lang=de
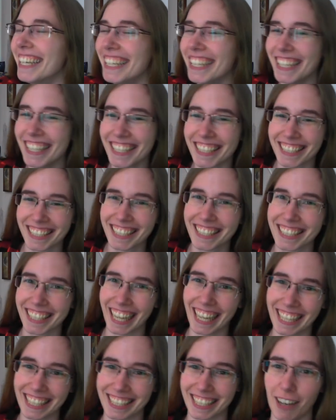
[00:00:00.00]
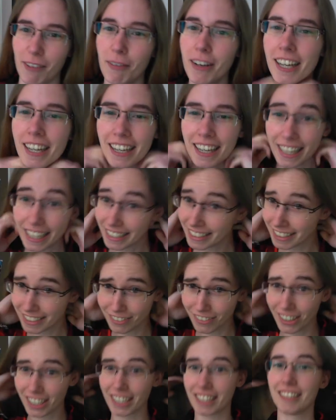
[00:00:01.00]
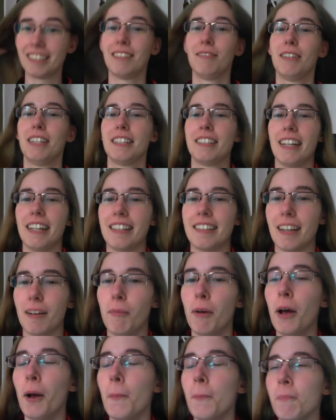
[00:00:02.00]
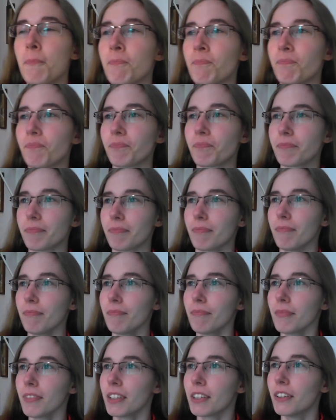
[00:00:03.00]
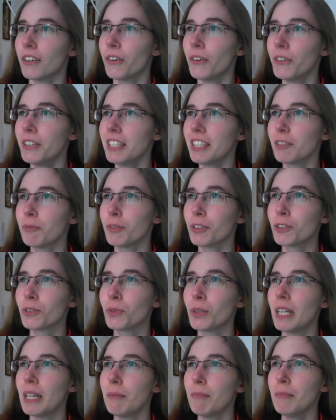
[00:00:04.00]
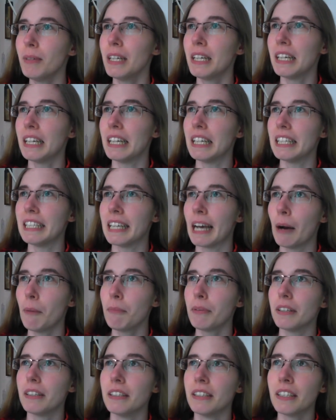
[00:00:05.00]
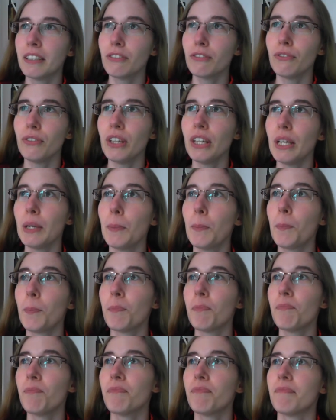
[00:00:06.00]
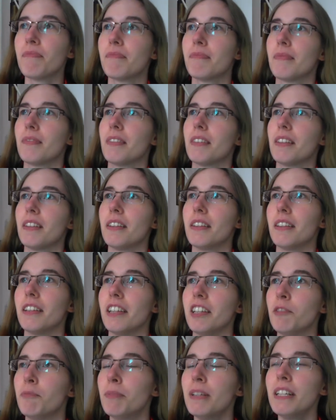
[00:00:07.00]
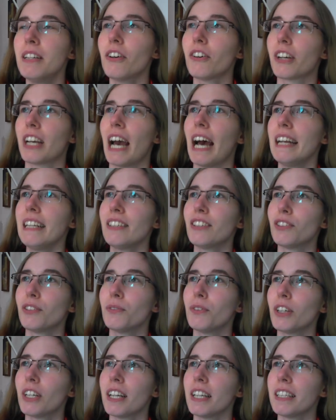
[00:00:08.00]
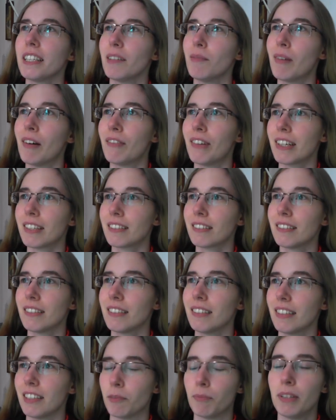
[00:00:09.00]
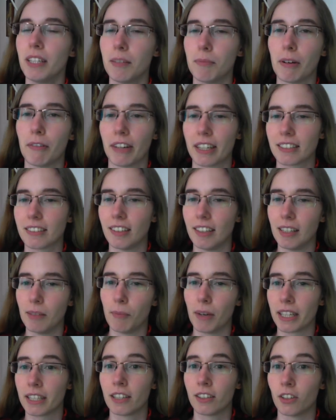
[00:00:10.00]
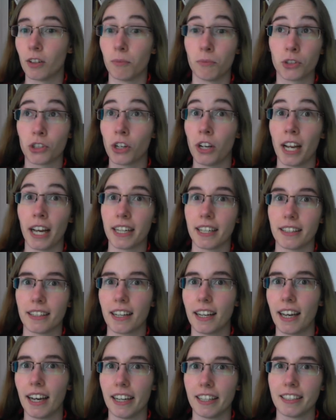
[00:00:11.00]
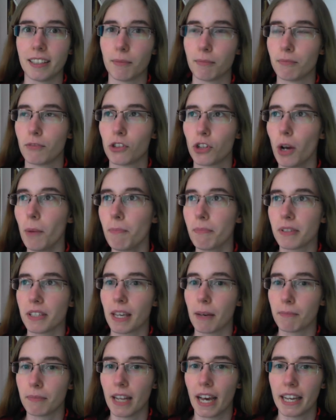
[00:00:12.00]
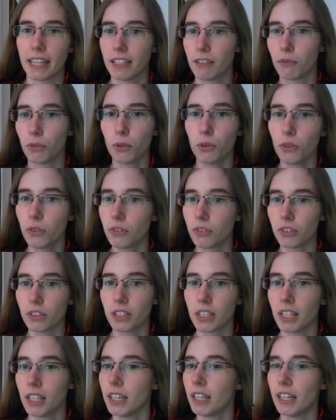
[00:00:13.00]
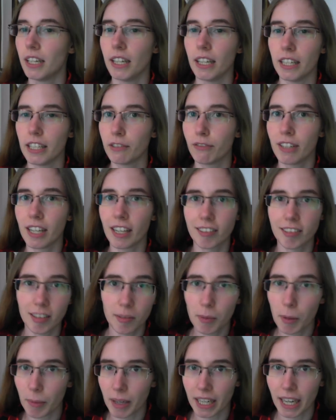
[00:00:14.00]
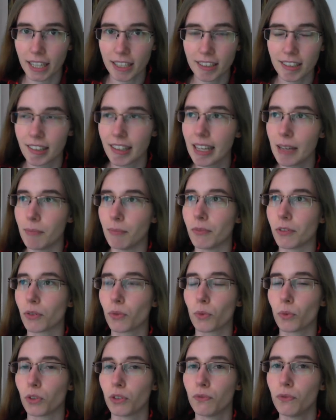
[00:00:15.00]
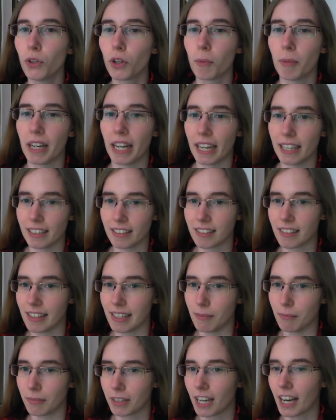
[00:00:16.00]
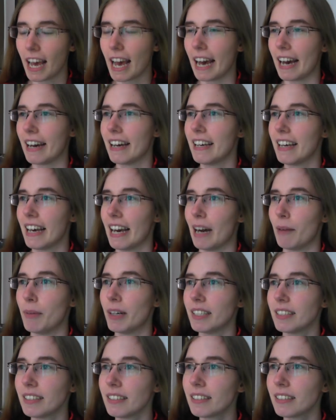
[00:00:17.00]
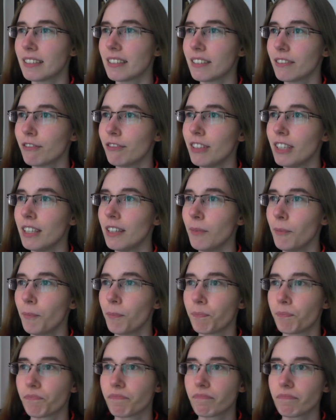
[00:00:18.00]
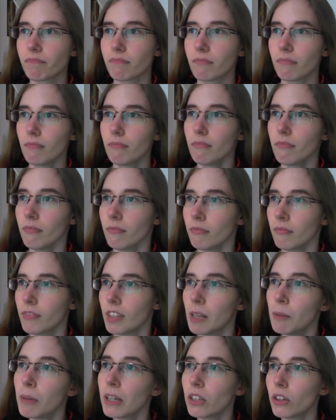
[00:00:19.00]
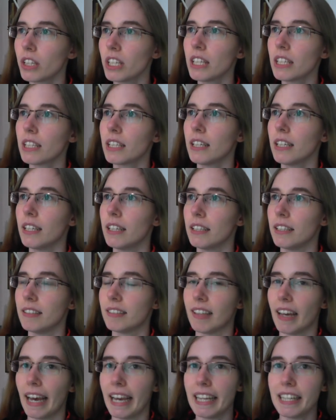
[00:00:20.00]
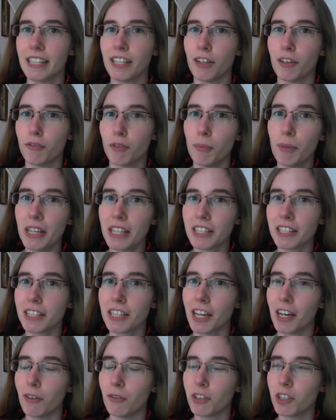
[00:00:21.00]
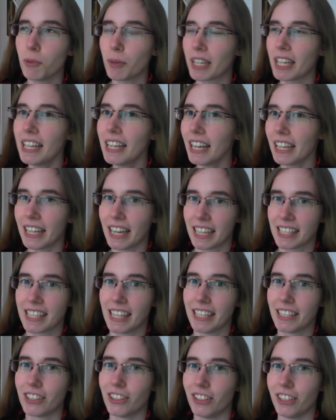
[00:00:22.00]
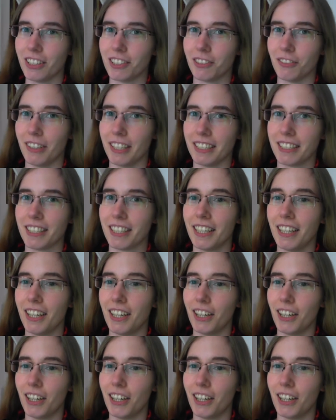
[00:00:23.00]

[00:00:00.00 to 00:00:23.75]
Es ist seltsam. Es ist wirklich ziemlich seltsam. Und ich muss zugeben, ich habe irgendwie. Ich bin noch gar nicht so wirklich im Erwachsenen. Ich bin im Erwachsenenleben angekommen, schon lange. Klar, ich habe einen Job, ich habe eine eigene Wohnung und ich finanziere mir mein eigenes Leben. So, ich führe mein eigenes Leben, klar. Aber es ist irgendwie immer noch nicht die Zeit für mich, wo ich über Kinder nachdenke oder sowas.